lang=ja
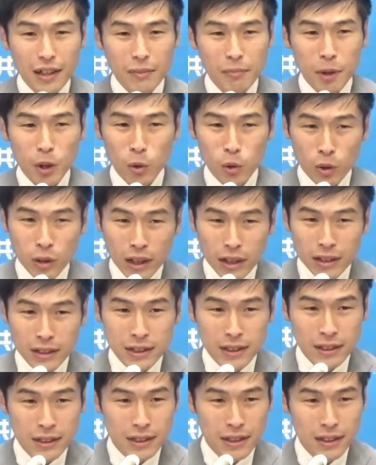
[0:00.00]
まあ、この間、
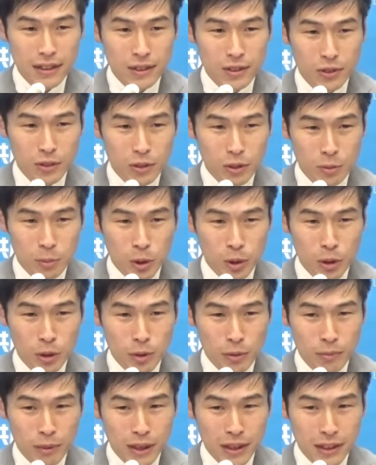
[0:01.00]
岸田首相
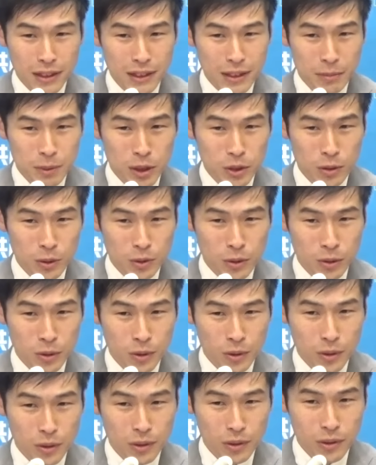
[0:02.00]
も、また自民党
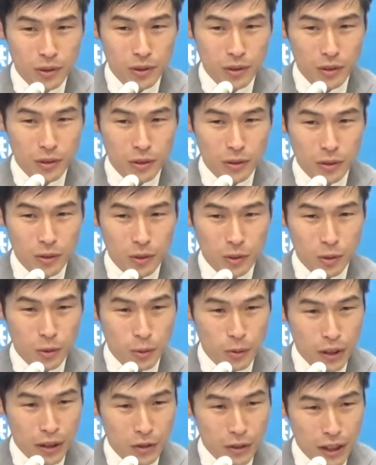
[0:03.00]
のこの
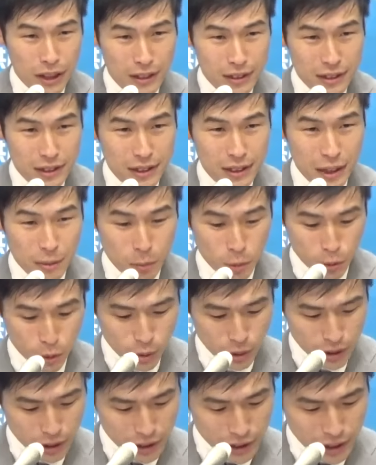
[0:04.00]
法案の発議者も、